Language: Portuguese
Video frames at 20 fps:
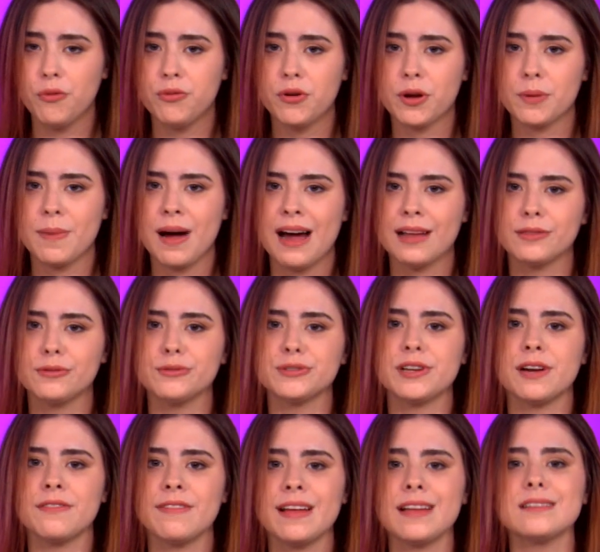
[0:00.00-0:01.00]
o formato
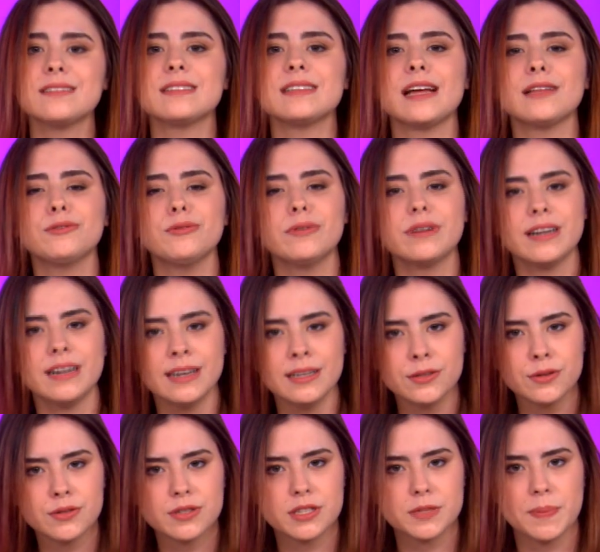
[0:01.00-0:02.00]
já vem
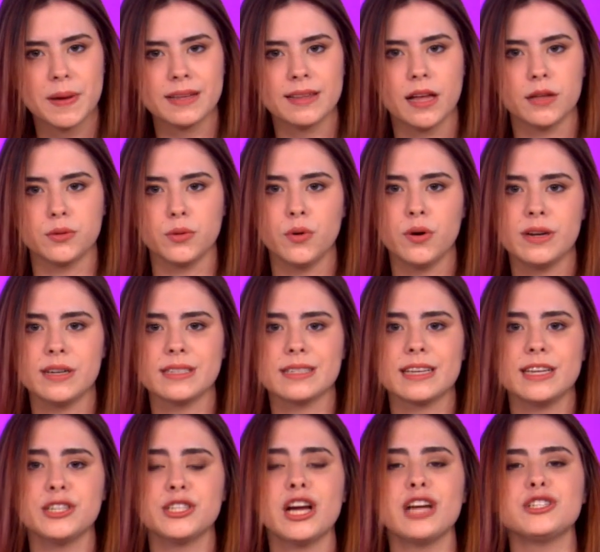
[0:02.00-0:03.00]
saturando os
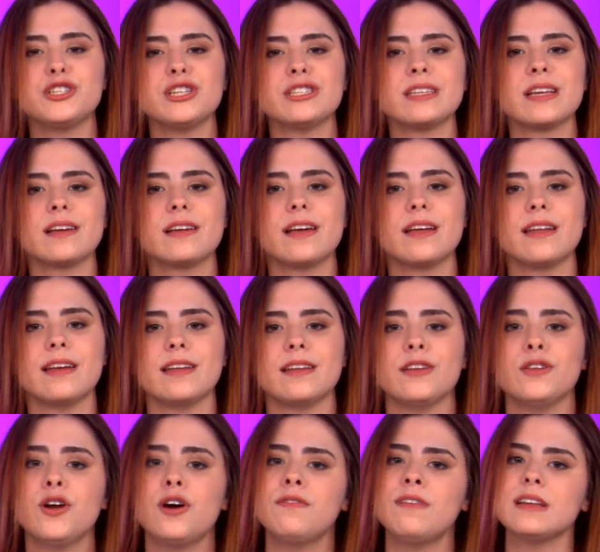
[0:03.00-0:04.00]
espectadores que já dizem
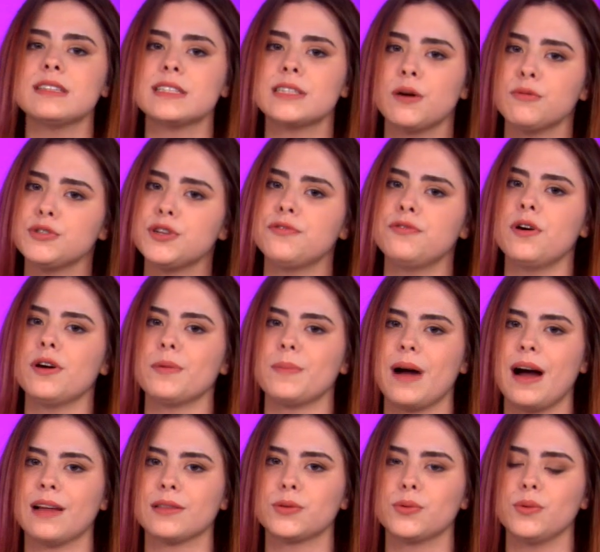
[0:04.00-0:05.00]
querer inovação de
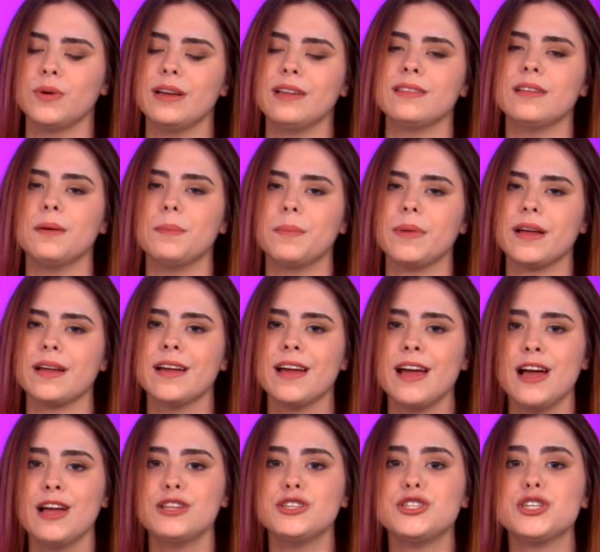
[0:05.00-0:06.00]
formato e também
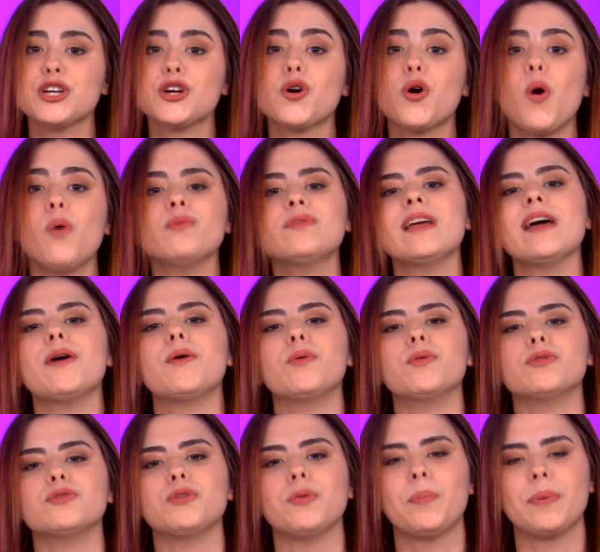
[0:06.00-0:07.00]
de
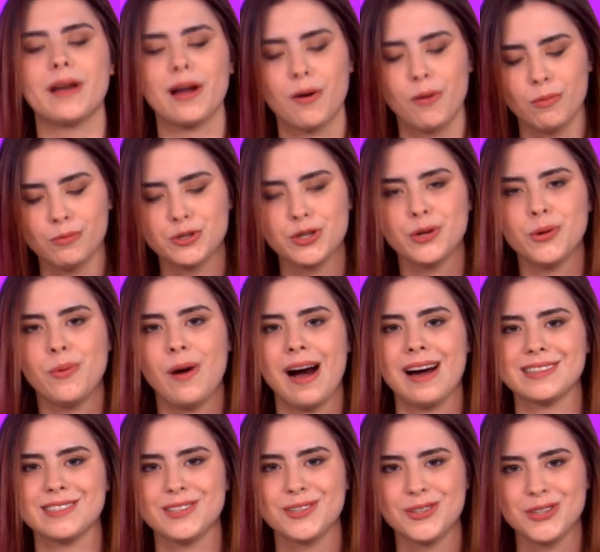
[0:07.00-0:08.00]
conteúdo para
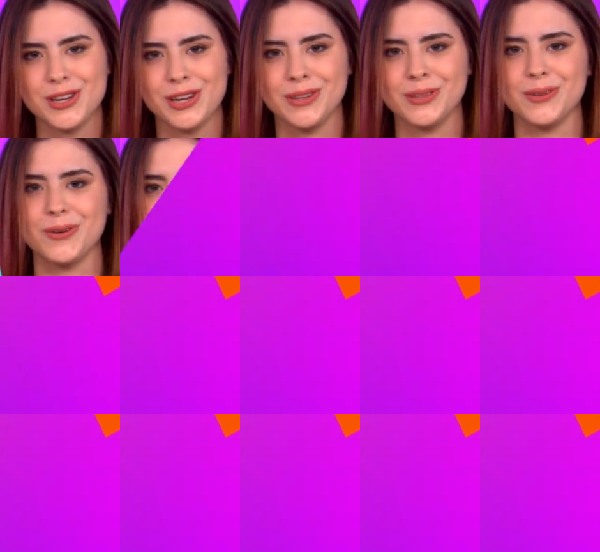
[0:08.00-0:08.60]
continuar assistindo.